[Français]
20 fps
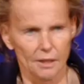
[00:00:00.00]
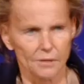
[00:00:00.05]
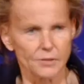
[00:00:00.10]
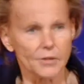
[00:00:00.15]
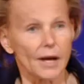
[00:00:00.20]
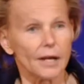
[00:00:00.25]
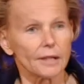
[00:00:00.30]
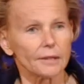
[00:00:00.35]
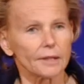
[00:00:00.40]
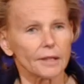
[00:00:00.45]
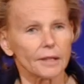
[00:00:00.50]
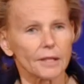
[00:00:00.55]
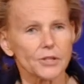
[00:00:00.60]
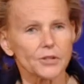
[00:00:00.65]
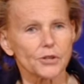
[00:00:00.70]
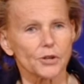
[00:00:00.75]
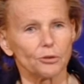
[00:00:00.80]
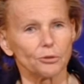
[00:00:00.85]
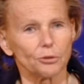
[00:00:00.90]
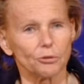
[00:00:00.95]
Il sera
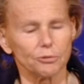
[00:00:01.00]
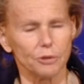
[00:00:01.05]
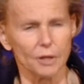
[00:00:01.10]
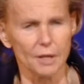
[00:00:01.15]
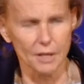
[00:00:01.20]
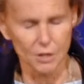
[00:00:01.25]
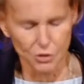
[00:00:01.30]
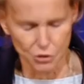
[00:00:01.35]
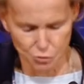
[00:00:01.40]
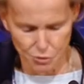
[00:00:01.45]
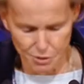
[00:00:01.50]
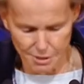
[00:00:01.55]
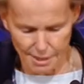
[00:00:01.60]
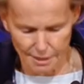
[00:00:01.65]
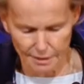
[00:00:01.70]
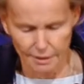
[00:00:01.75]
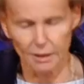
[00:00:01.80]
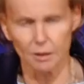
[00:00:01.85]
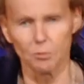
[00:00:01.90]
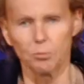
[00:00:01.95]
intéressant de voir
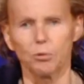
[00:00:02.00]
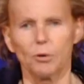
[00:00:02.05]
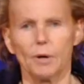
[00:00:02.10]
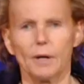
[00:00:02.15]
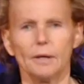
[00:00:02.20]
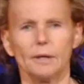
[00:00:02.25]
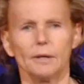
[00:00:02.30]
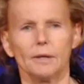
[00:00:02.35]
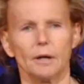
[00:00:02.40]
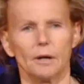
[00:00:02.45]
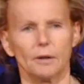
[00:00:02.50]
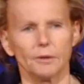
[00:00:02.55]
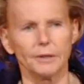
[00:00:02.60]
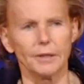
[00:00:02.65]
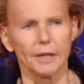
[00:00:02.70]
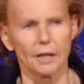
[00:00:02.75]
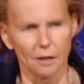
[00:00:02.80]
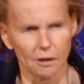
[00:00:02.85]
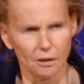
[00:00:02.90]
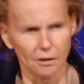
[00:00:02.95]
jusqu'à quel point, en
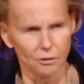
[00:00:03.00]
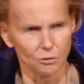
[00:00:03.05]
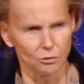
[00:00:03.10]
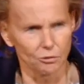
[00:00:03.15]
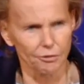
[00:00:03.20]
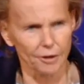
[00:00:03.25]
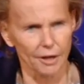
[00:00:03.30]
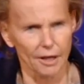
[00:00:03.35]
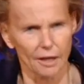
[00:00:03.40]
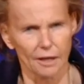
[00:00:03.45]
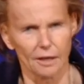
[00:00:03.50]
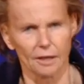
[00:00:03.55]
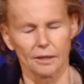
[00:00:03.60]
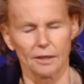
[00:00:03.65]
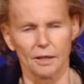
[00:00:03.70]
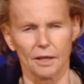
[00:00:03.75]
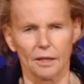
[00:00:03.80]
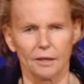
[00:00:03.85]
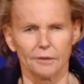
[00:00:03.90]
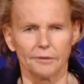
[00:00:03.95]
Iran, on verra
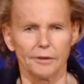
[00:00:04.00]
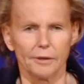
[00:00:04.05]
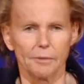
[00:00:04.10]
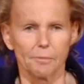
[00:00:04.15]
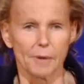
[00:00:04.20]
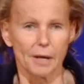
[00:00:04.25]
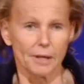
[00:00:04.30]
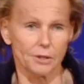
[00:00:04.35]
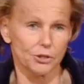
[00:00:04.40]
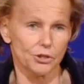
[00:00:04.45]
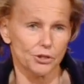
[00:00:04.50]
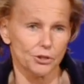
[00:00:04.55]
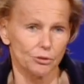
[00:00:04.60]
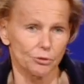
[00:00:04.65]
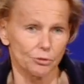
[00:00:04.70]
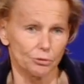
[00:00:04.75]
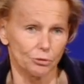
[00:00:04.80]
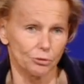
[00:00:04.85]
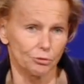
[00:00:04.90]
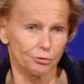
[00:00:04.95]
des matchs
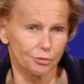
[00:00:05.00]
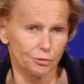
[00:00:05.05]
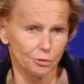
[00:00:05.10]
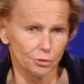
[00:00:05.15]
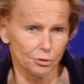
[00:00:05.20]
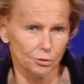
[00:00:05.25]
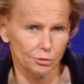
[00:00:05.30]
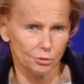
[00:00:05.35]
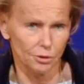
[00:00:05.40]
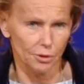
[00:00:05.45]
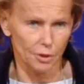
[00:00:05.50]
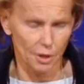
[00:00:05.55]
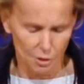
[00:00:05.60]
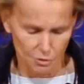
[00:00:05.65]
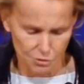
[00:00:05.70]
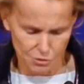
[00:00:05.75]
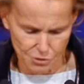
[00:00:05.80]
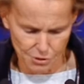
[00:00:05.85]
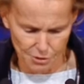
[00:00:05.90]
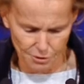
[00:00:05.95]
de foot
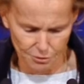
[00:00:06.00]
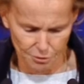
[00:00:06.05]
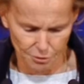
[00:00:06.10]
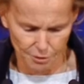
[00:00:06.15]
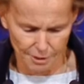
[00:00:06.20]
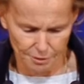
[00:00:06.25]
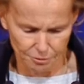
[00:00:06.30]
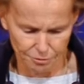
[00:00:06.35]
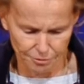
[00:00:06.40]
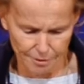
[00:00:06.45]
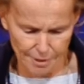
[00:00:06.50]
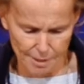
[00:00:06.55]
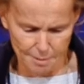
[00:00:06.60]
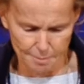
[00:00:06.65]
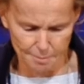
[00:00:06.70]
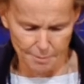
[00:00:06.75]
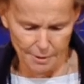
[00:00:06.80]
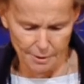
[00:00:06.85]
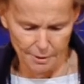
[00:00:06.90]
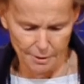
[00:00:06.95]
sans que les
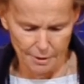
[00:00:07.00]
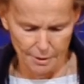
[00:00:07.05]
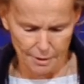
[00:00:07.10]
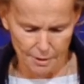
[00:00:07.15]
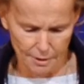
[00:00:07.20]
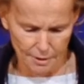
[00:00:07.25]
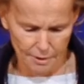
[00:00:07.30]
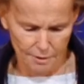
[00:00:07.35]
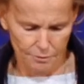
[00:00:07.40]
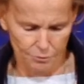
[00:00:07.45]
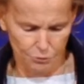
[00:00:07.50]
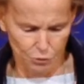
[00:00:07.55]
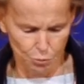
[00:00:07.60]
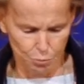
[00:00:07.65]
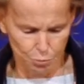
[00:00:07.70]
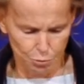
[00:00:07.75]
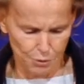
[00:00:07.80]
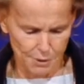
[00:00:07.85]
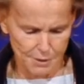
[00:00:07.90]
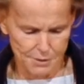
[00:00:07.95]
femmes ne
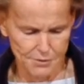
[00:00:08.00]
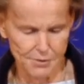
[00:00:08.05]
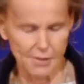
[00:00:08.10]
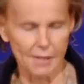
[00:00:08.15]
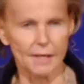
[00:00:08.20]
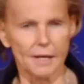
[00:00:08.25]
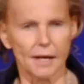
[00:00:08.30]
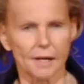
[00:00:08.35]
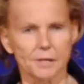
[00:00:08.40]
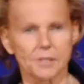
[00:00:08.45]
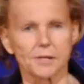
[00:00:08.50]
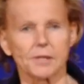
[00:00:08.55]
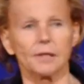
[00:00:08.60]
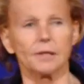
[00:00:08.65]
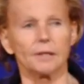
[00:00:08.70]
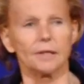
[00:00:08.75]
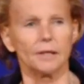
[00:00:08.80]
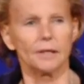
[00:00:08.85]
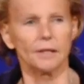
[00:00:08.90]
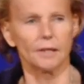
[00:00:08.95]
puisse y
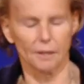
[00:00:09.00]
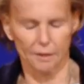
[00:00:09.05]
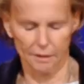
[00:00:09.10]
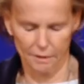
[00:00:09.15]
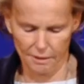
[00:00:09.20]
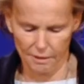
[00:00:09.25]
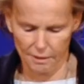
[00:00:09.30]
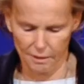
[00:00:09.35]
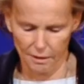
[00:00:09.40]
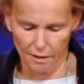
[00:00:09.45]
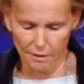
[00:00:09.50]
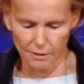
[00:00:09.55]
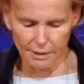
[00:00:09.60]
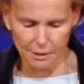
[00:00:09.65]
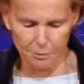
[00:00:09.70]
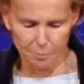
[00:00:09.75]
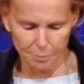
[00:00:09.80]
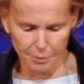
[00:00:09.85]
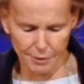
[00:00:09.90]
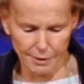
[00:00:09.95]
accéder, en
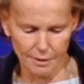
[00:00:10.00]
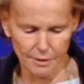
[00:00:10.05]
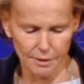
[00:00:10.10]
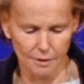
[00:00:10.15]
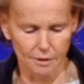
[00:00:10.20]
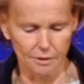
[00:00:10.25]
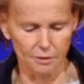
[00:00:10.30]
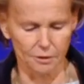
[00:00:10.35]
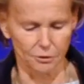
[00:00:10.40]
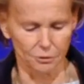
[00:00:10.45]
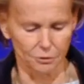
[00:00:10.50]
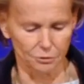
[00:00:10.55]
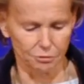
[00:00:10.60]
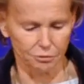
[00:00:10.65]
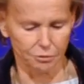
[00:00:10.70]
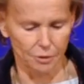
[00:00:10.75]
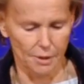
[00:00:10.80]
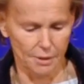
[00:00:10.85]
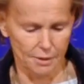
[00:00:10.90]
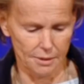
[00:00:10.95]
dépit, encore une
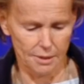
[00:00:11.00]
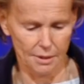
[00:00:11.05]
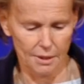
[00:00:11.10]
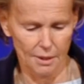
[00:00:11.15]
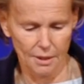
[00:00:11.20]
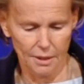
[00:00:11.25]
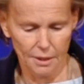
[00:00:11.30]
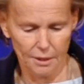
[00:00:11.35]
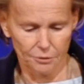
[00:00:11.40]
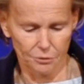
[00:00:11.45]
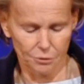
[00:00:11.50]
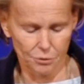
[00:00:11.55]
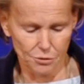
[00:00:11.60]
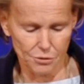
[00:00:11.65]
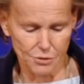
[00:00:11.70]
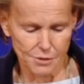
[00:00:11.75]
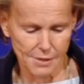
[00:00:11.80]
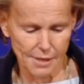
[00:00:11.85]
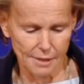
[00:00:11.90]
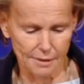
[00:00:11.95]
fois, de
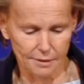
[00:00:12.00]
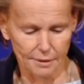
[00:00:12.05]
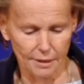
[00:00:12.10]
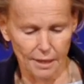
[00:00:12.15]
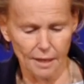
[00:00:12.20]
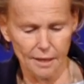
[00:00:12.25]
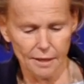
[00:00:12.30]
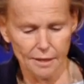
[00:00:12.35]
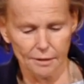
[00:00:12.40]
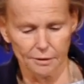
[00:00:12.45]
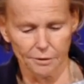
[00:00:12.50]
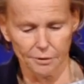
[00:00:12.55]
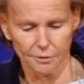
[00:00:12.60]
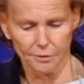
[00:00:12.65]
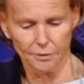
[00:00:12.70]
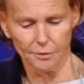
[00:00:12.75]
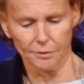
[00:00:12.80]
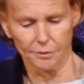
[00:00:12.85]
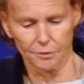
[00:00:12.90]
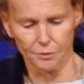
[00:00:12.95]
cette règle
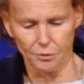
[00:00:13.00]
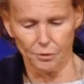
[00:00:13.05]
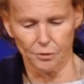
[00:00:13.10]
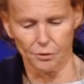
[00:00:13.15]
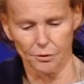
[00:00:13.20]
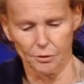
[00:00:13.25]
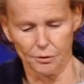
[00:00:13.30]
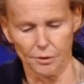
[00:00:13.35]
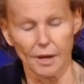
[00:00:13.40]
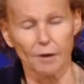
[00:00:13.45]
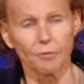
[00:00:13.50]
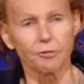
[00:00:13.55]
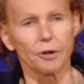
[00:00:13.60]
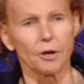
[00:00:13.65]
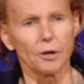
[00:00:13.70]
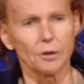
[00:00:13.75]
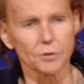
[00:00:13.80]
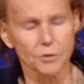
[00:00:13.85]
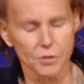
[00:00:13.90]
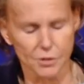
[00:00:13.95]
euh, que la
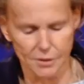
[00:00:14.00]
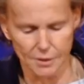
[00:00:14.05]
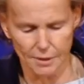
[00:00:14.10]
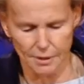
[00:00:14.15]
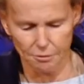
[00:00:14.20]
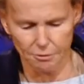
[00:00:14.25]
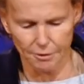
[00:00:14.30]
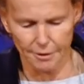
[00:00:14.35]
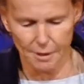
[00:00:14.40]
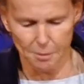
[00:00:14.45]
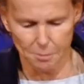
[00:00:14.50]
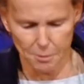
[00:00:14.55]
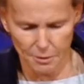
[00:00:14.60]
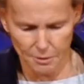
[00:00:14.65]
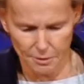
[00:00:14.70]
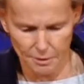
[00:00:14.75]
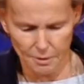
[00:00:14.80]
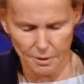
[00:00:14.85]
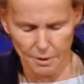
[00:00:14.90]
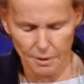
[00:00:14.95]
France,
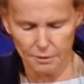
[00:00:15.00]
évidemment,